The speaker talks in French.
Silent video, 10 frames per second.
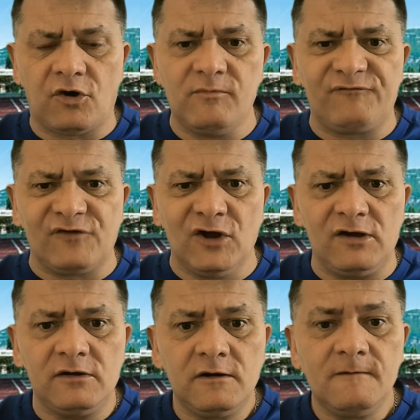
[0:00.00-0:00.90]
remeufle le
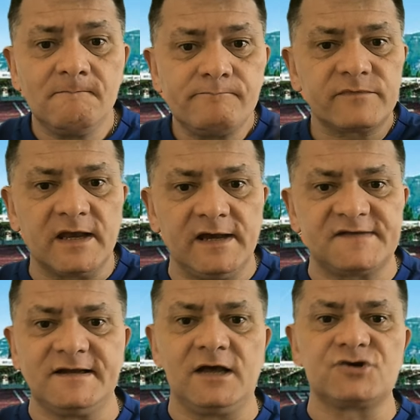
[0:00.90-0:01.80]

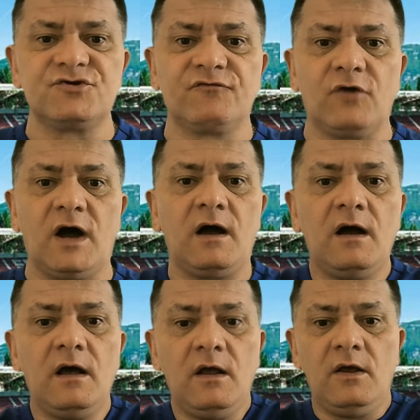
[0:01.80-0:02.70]
et c'est là que je
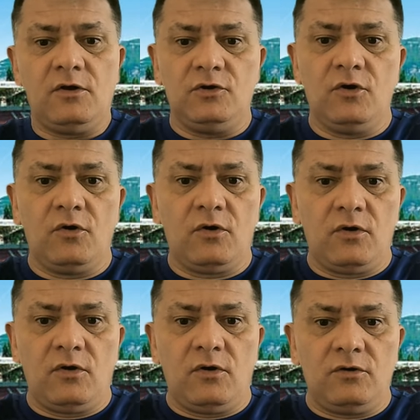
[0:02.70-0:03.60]
vois
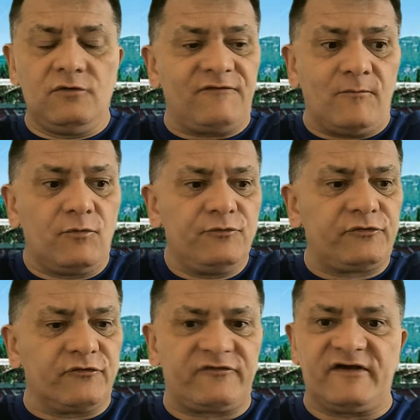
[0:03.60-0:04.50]
le, fameux
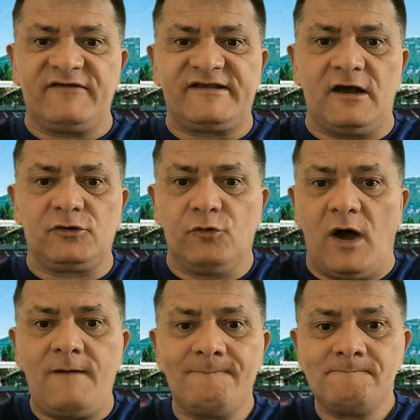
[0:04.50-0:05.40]
but servétien, le
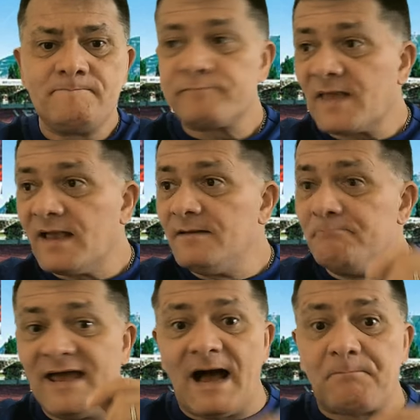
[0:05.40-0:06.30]
2-1.
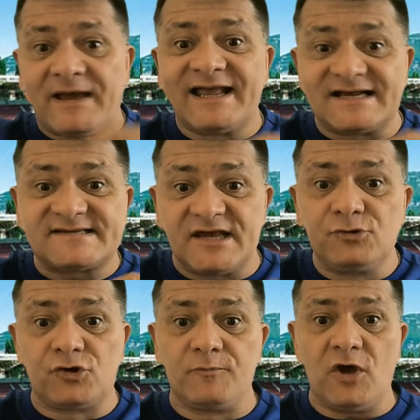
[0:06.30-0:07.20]
Mais après, il restait
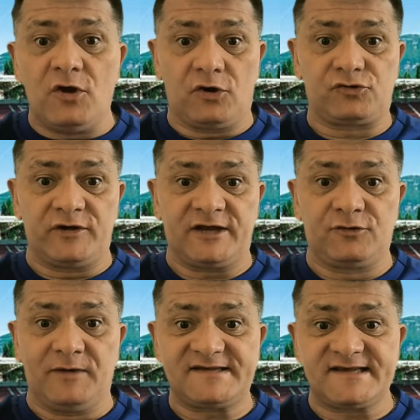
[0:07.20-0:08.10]
une demi-heure, tonnerre
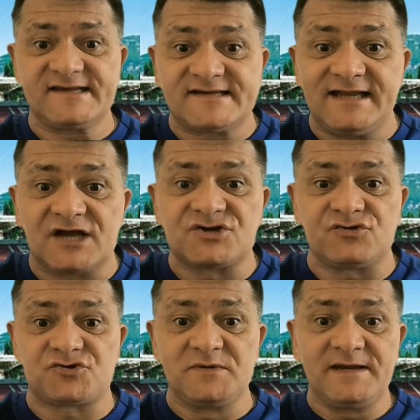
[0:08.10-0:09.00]
de Brest, et c'est là que
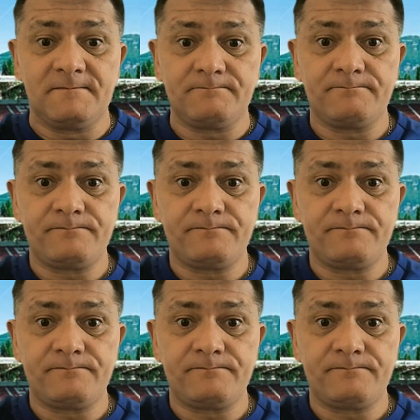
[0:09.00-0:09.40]
j'en suis.